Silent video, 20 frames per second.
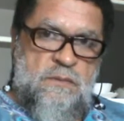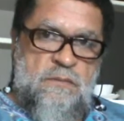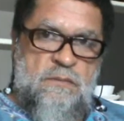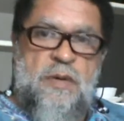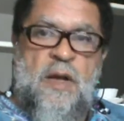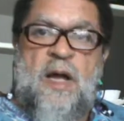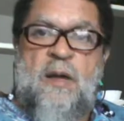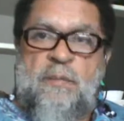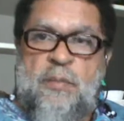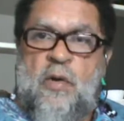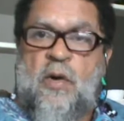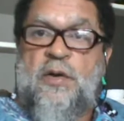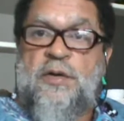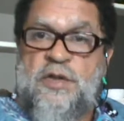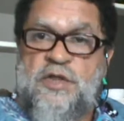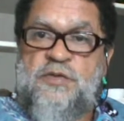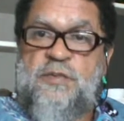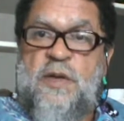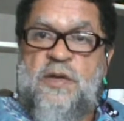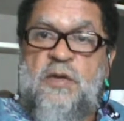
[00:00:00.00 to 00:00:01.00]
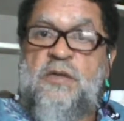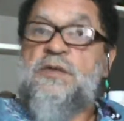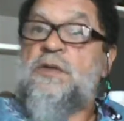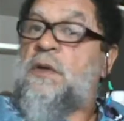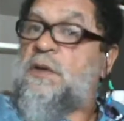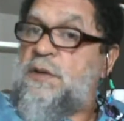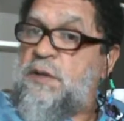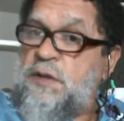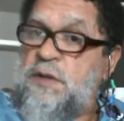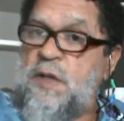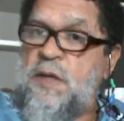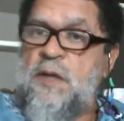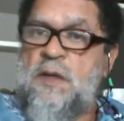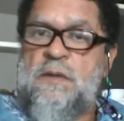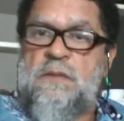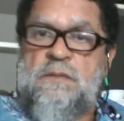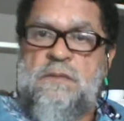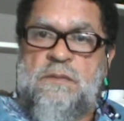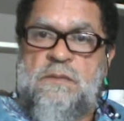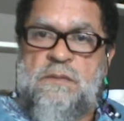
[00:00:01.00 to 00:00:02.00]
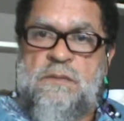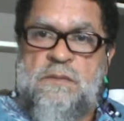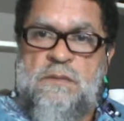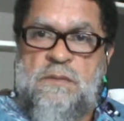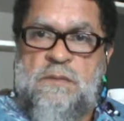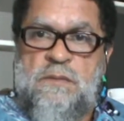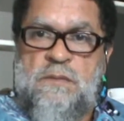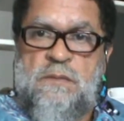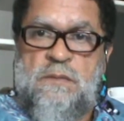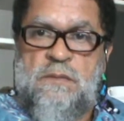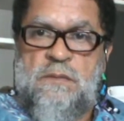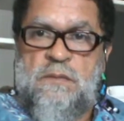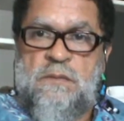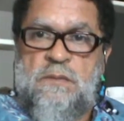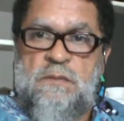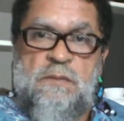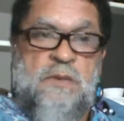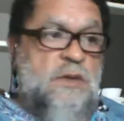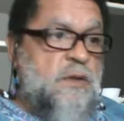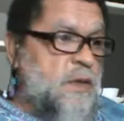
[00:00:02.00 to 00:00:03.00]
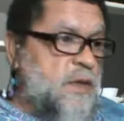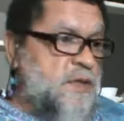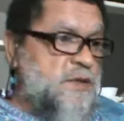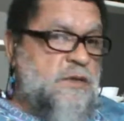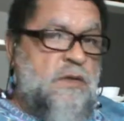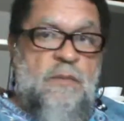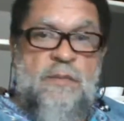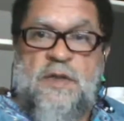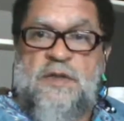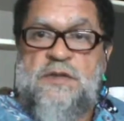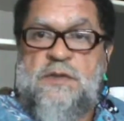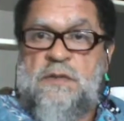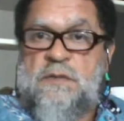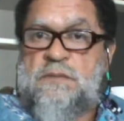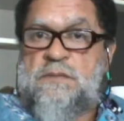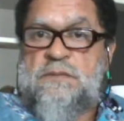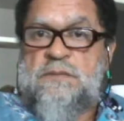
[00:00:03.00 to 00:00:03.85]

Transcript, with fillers: par rapport à une expérience d'hier, mais dans l'instant présent.